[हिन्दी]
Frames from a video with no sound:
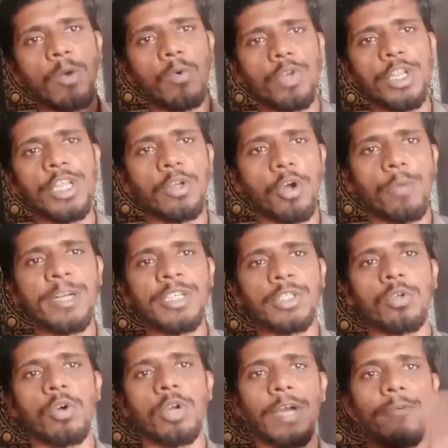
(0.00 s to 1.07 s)
उन्हीं कमेंट्स
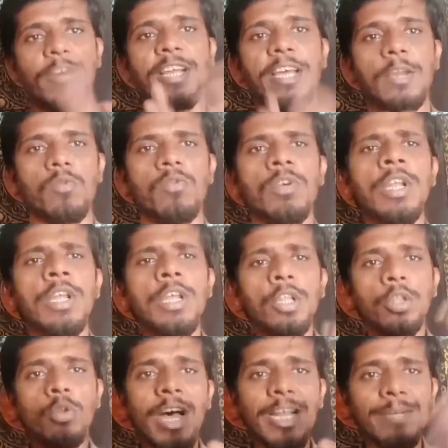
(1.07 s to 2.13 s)
को कवर करूं
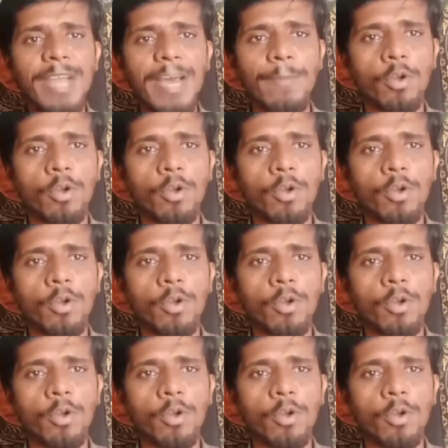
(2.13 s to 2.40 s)
तो आज मैं आप